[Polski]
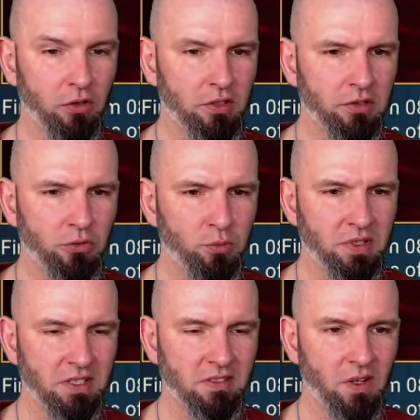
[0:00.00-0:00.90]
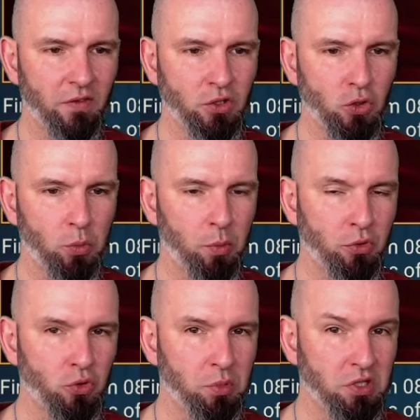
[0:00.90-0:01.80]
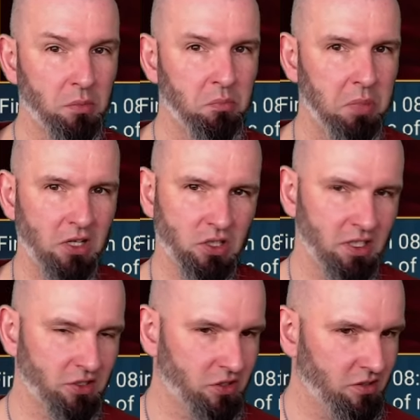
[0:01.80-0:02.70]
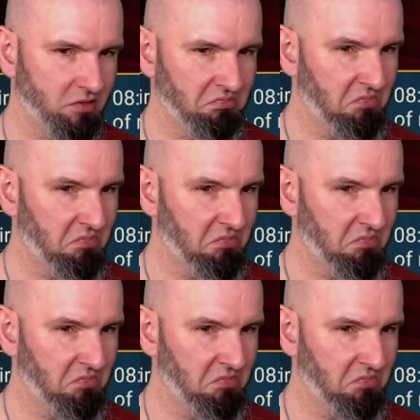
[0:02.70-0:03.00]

I tu mnie zastanawia, czy to po prostu będzie paczka z,